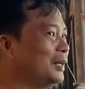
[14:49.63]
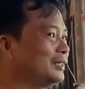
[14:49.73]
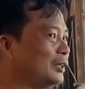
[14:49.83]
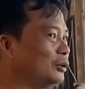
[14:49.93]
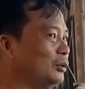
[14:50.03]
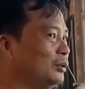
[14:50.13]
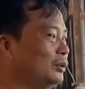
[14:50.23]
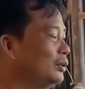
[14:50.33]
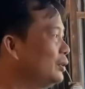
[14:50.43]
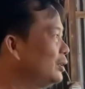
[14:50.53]
sao nhiều
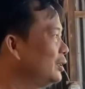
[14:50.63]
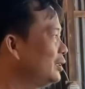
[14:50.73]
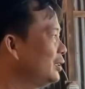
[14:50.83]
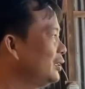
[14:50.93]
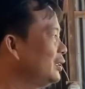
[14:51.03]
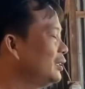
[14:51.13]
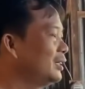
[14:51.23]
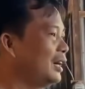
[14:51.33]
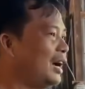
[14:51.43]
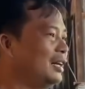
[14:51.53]
chỗ.
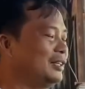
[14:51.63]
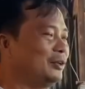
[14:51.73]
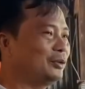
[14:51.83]
Nhiều